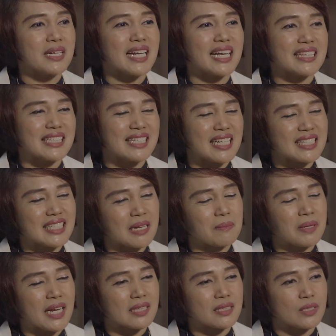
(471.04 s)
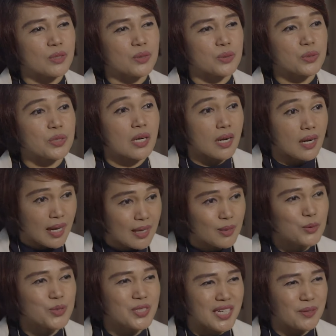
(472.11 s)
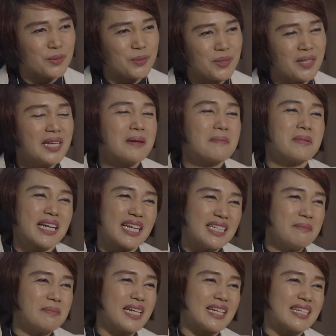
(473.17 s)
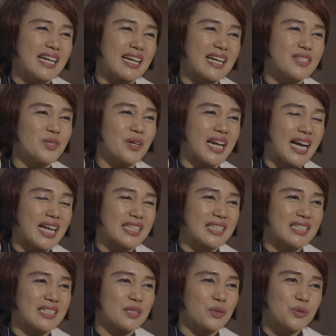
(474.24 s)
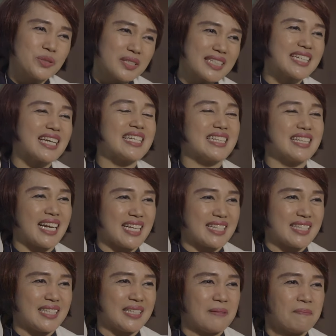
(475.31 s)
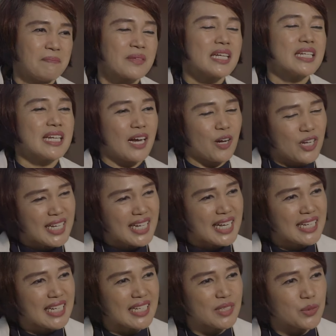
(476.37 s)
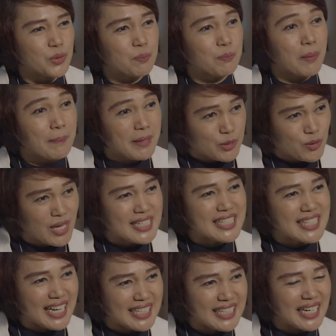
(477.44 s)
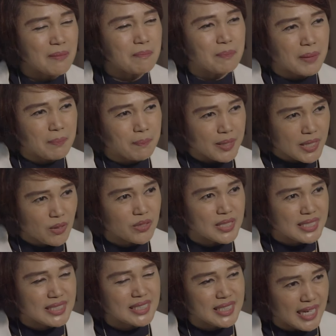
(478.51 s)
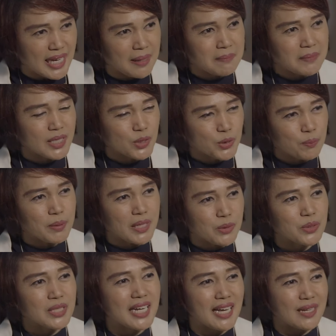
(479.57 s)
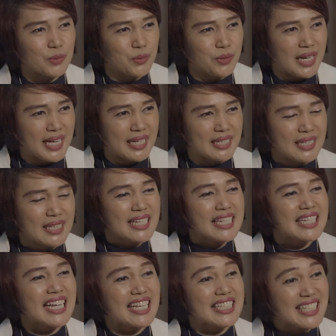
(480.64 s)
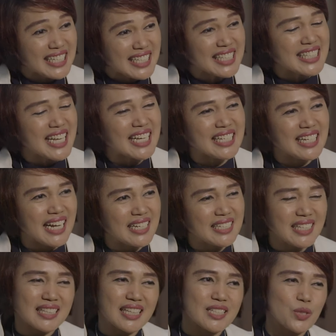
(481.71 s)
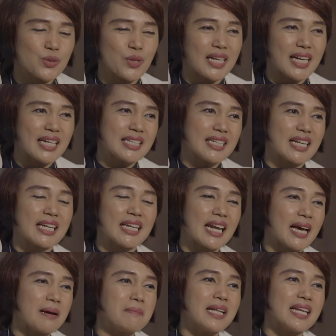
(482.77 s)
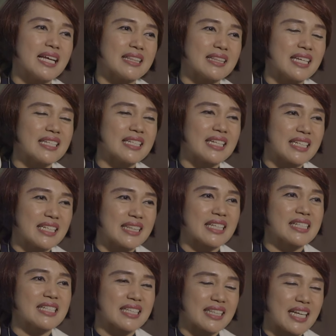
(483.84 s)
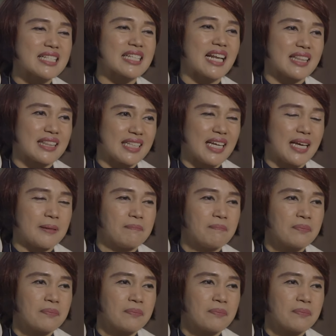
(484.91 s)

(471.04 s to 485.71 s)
berlatih dan setelah berlatih itu terlalu jauh, maka ini menandakan seorang atlet itu dehidrasi. Nah, oleh karena itu pemenuhan cairan per periode jam itu perlu dilakukan. Nah, jenis cairan kita sesuaikan dengan lama latihan dan intensitas latihan.